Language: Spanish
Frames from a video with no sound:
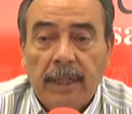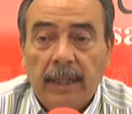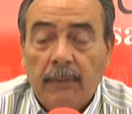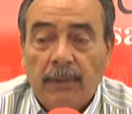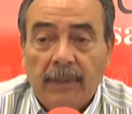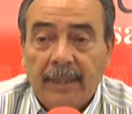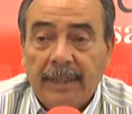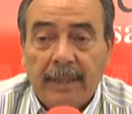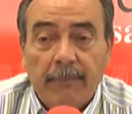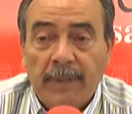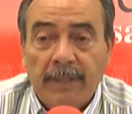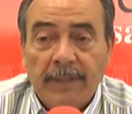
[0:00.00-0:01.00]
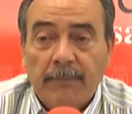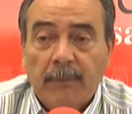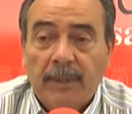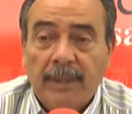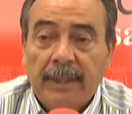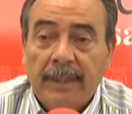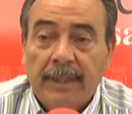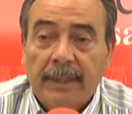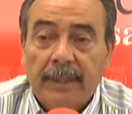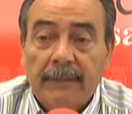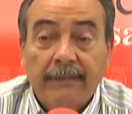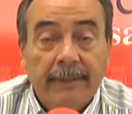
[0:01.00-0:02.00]
y bueno, y esa empresa pues
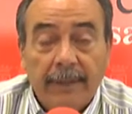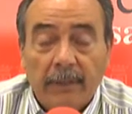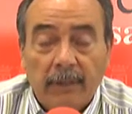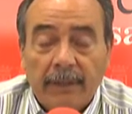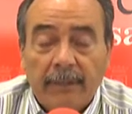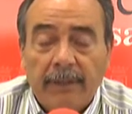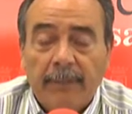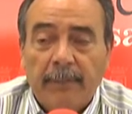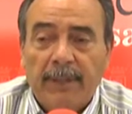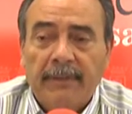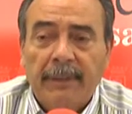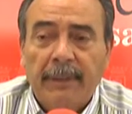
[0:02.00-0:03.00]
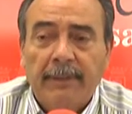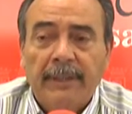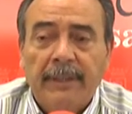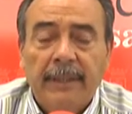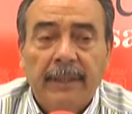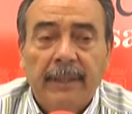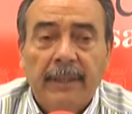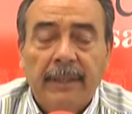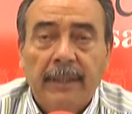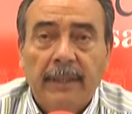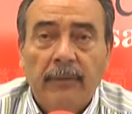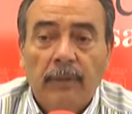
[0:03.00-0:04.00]
eh, ya no trabaja
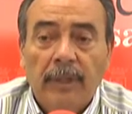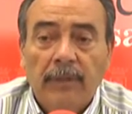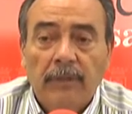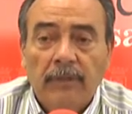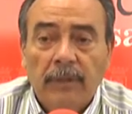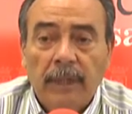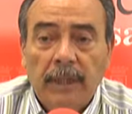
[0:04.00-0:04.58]
prácticamente con ellos,